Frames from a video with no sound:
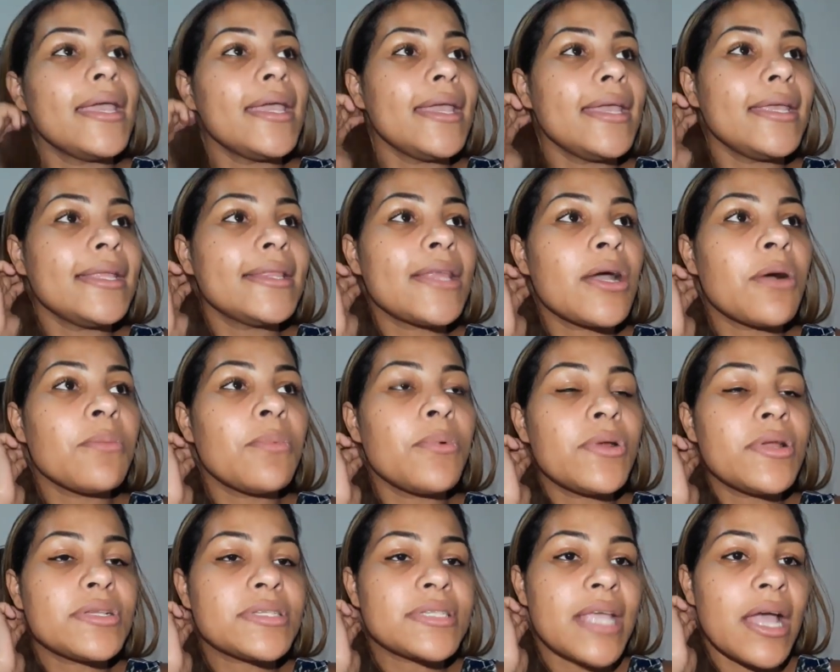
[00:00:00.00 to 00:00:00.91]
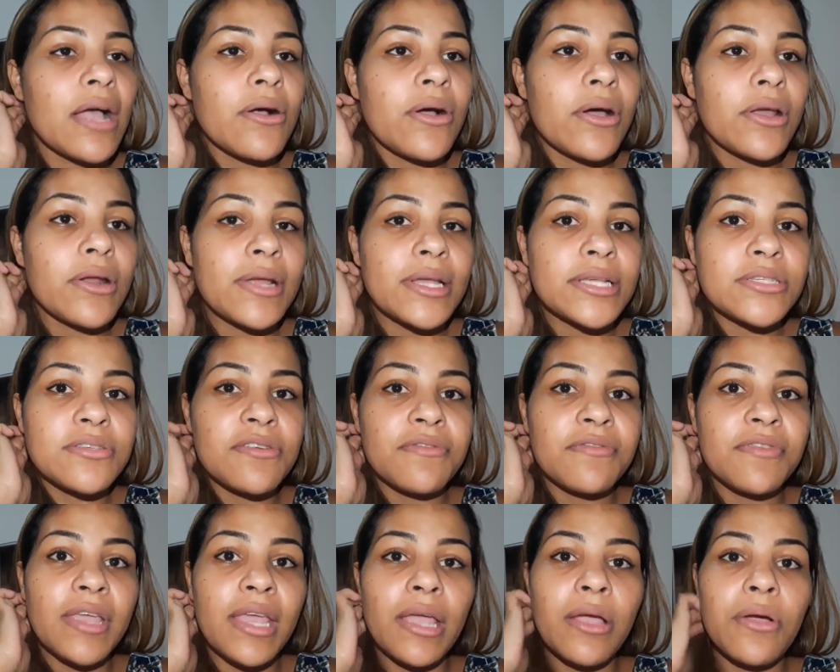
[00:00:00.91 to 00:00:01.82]
Então, por isso que agora eu
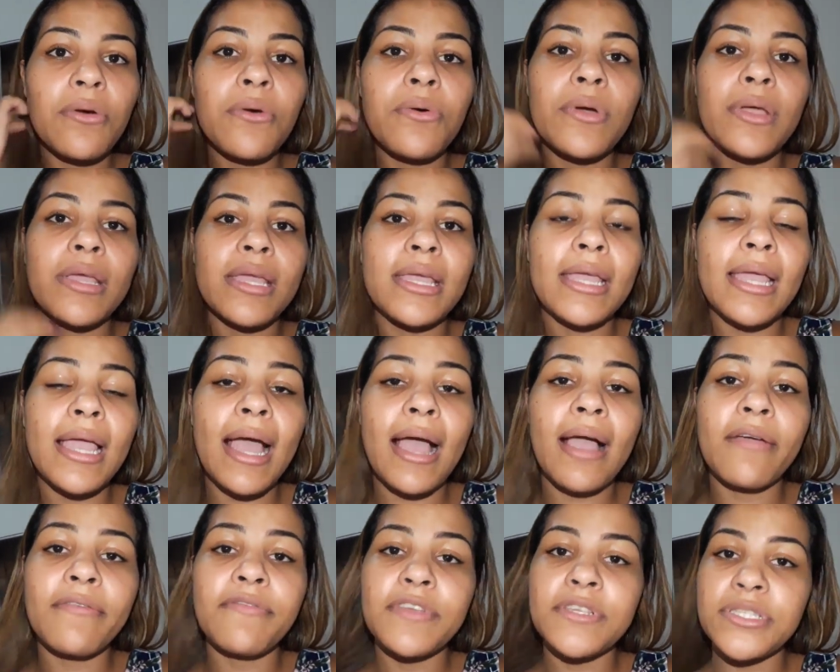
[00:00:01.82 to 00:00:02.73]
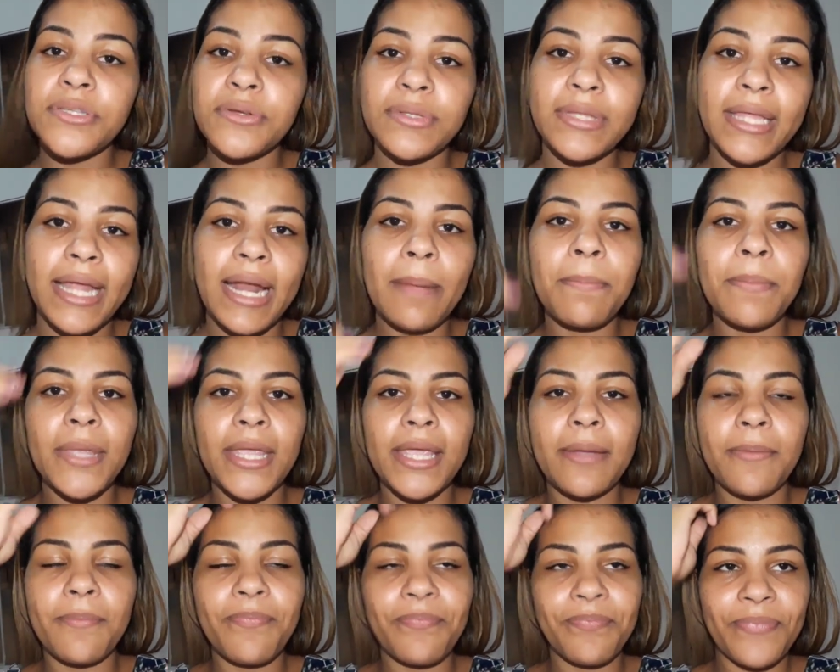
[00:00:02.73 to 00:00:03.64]
resolvi recorrer à
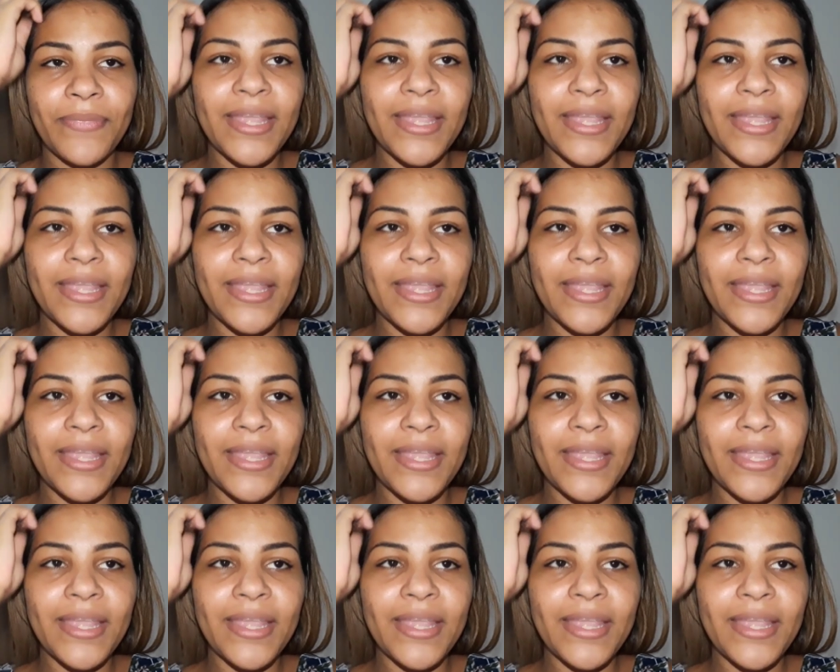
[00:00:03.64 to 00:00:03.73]
fisioterapia.